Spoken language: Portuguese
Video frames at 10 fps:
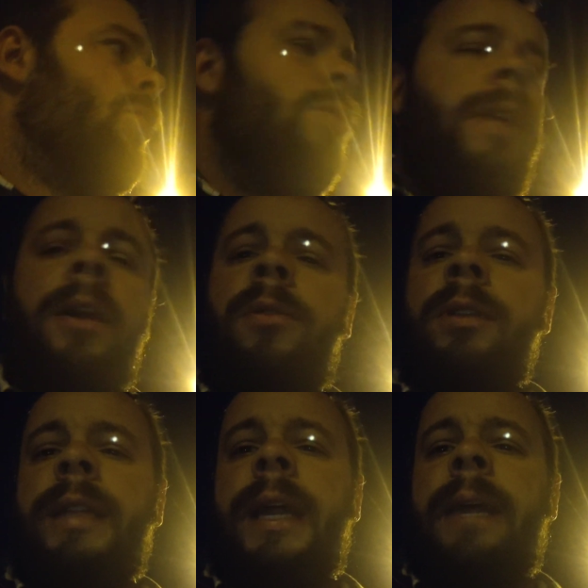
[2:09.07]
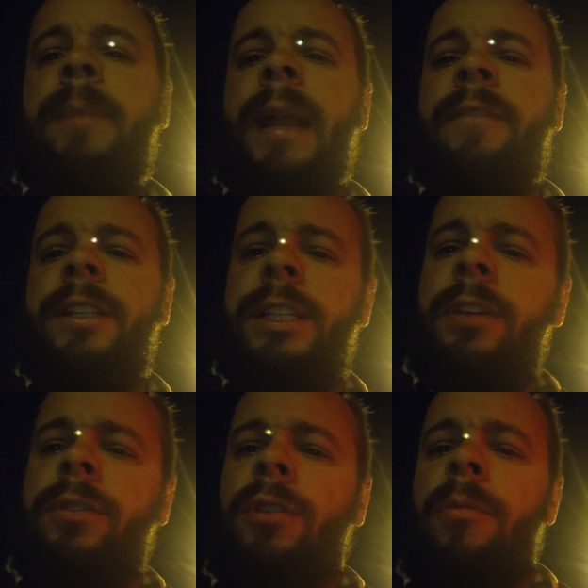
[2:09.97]
tudo que é o contrário à palavra de
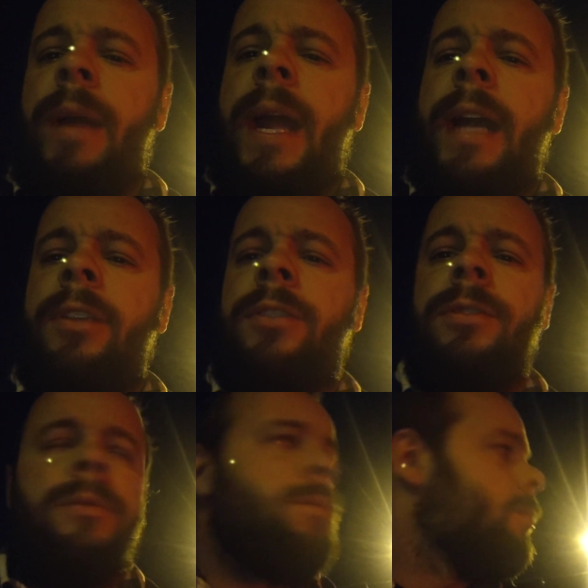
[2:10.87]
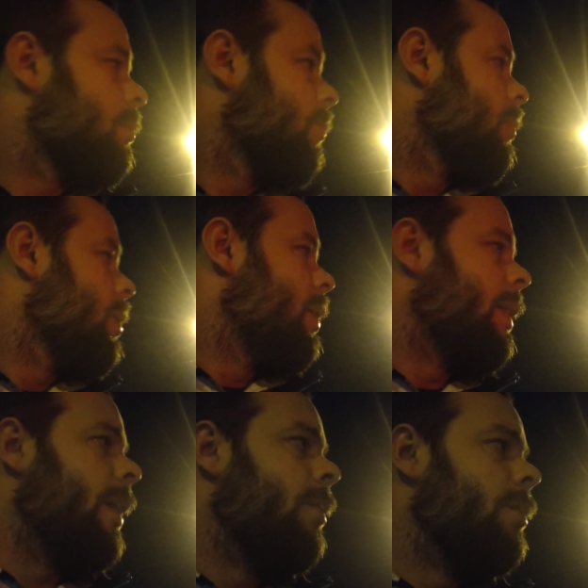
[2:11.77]
Deus, comércio,
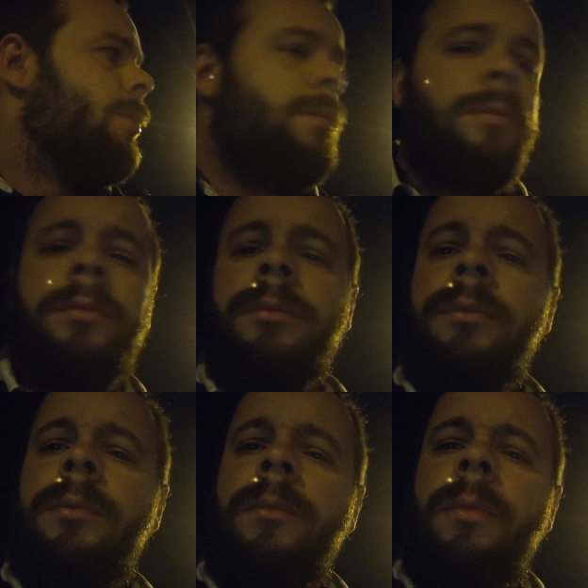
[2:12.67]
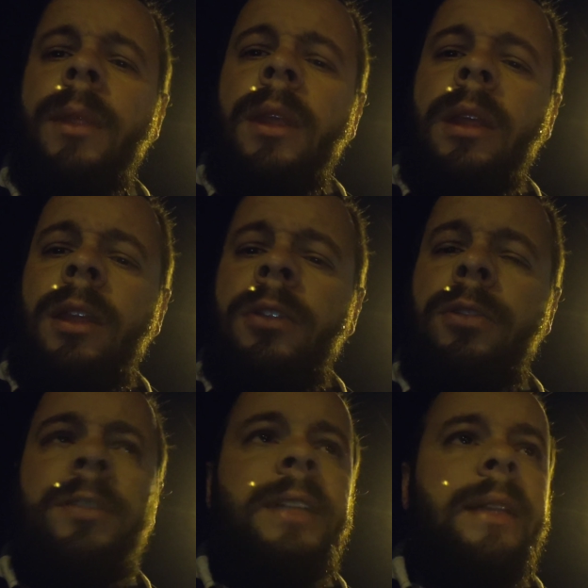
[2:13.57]
entendeu?
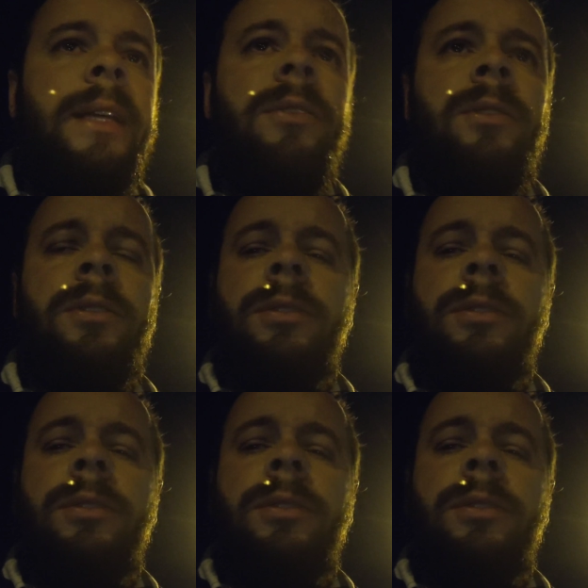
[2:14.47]
Tudo está tendo